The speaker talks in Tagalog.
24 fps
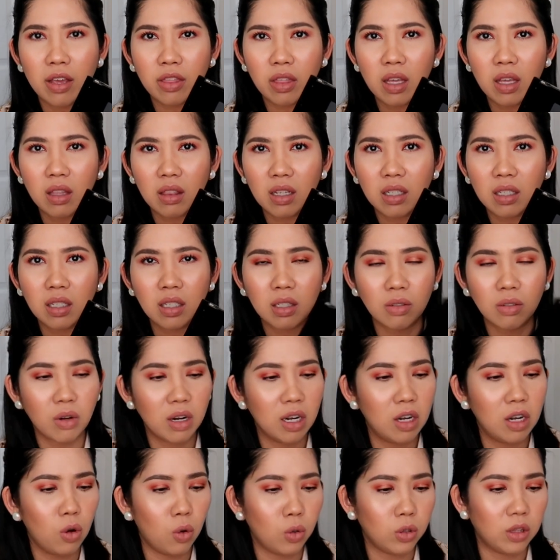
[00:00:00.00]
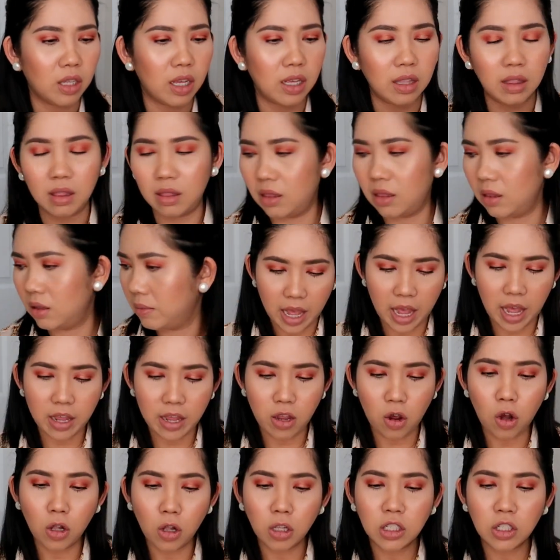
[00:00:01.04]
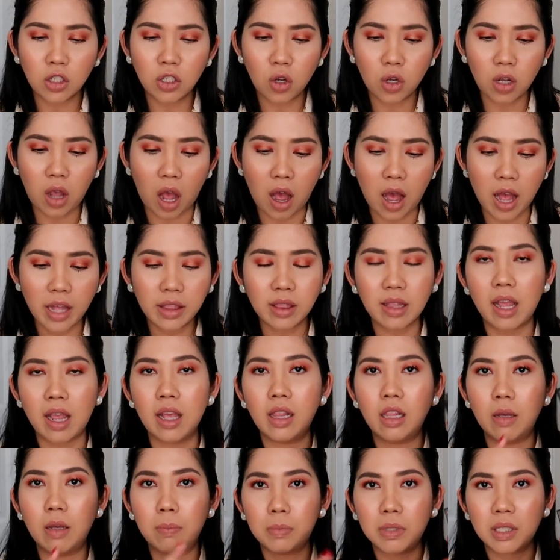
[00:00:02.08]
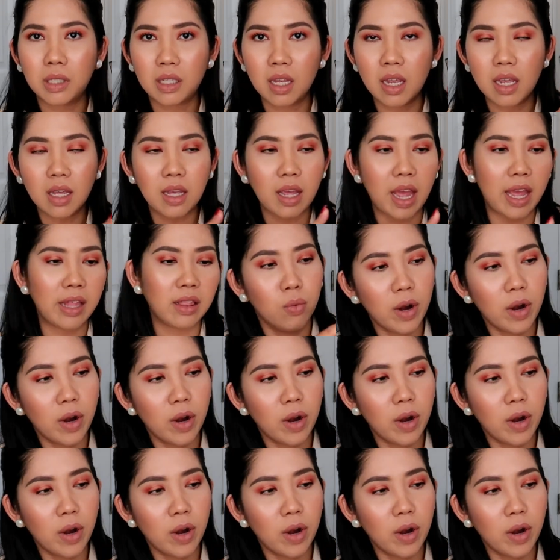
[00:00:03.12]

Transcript: I think this is Reloaded. I also got a lipstick